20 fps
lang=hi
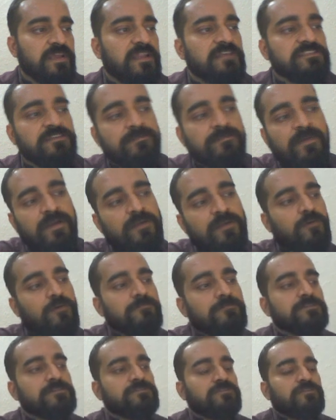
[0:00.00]
है कराची में हेड
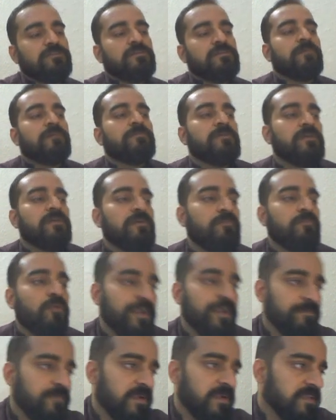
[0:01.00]
ऑफिस हो और आपकी
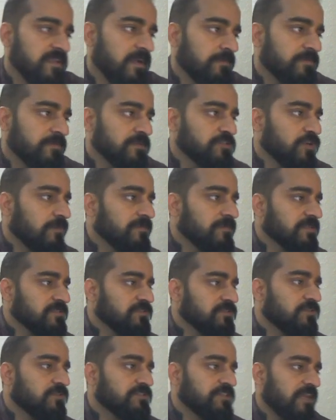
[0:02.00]
अपॉइंटमेंट या आपकी जॉब
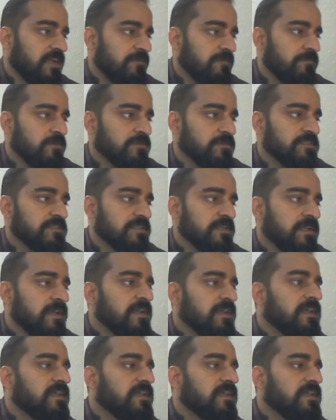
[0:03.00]
किसी और शहर में हो जाए